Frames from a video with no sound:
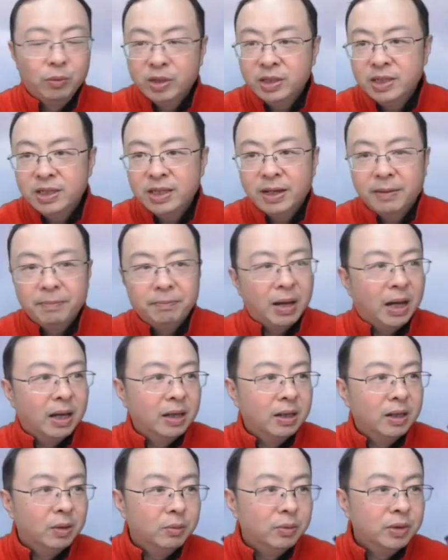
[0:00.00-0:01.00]
文献版
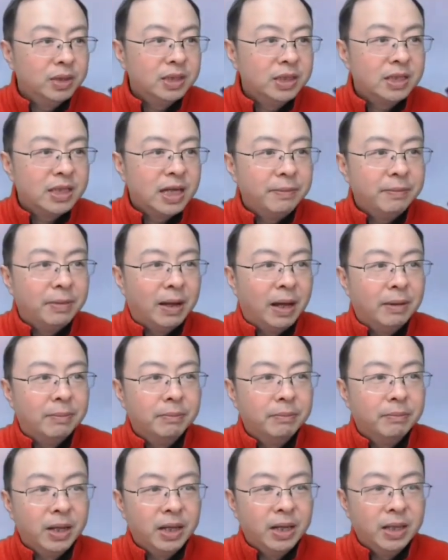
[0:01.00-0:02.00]
和文摘版，
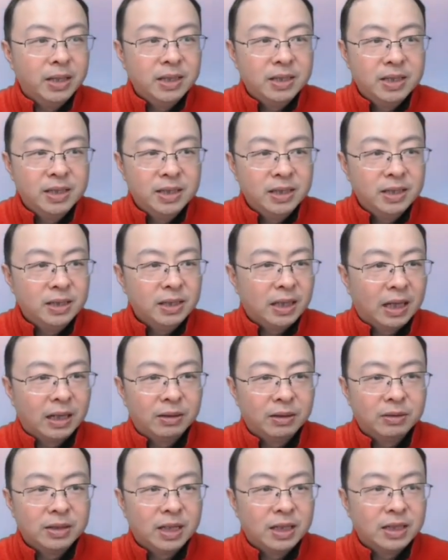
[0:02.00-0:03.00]
每一期他
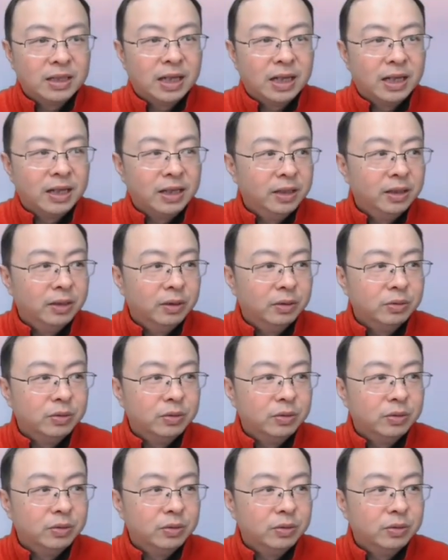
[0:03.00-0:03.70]
都在家里留